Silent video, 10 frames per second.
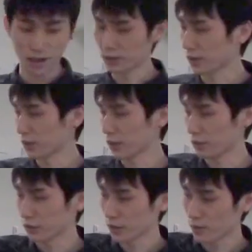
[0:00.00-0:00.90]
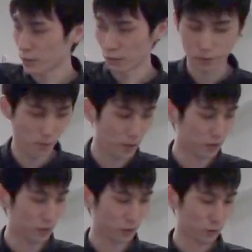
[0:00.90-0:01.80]
扱われているんですが、これを
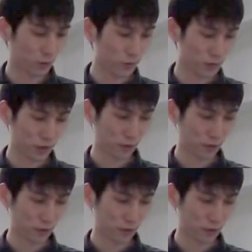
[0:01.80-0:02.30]
マージするという